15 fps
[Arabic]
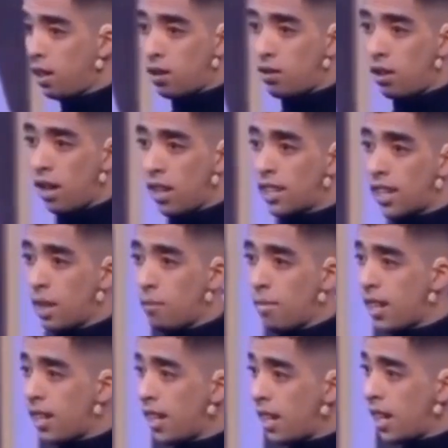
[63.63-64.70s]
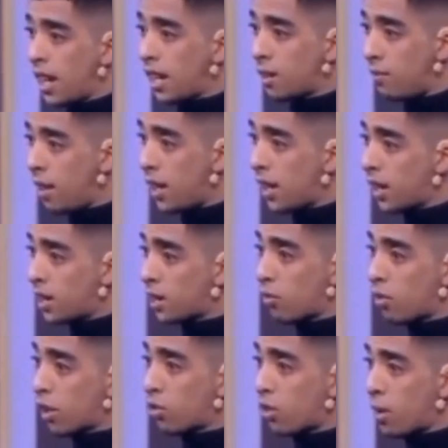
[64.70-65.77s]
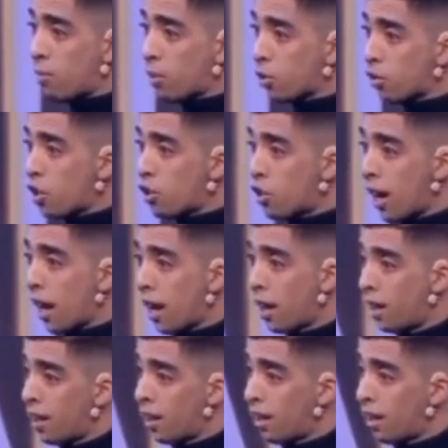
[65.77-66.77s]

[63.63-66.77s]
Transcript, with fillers: او حسن مكياس لقيت تصوير عمرو تجرى